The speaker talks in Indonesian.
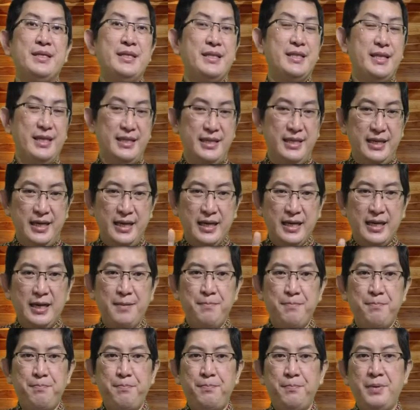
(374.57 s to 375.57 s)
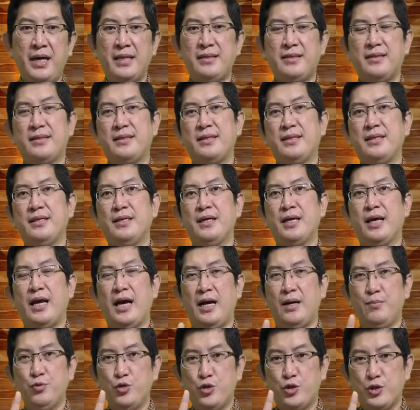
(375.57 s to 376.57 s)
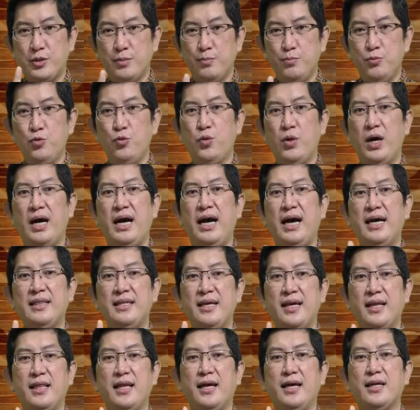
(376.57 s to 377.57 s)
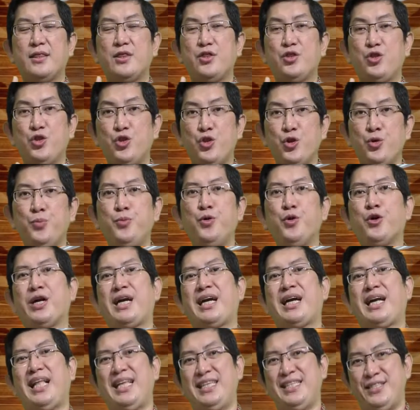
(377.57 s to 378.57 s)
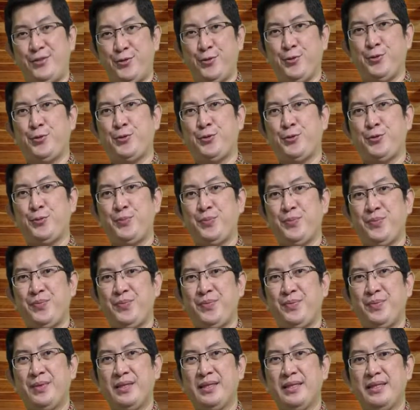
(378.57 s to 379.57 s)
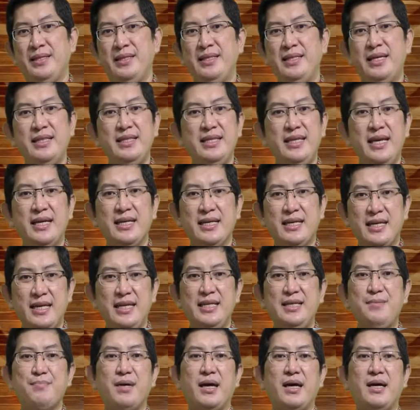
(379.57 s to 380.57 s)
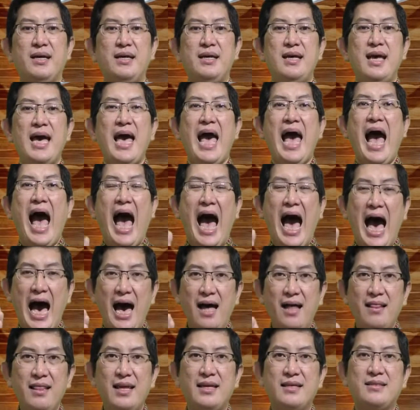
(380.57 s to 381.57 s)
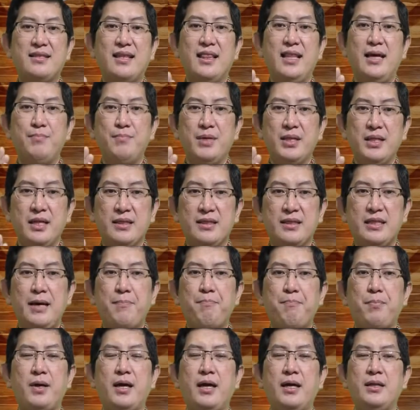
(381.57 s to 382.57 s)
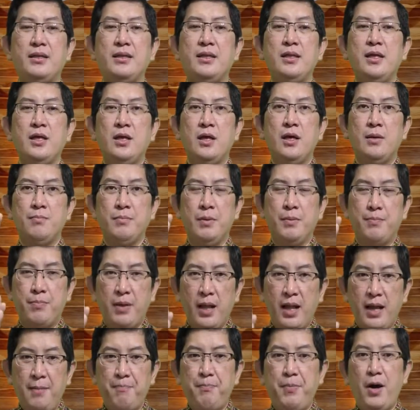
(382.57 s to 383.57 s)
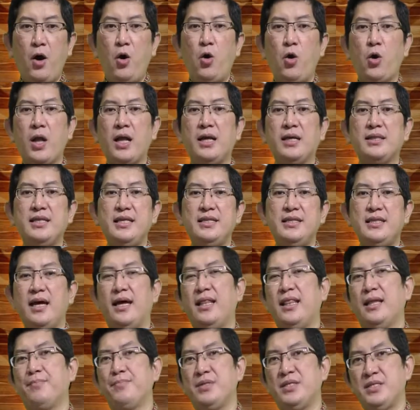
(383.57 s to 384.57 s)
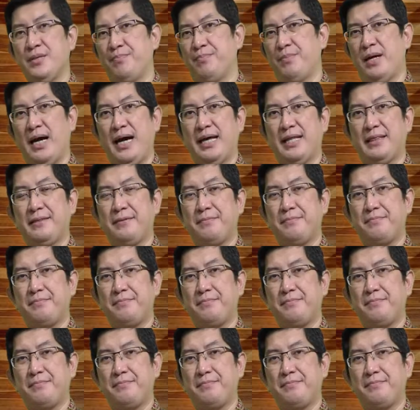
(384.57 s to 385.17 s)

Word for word: Dan yang keempat, kamu semua adalah tubuh Kristus. Dan yang kelima, Allah telah menetapkan beberapa orang di dalam jemaat.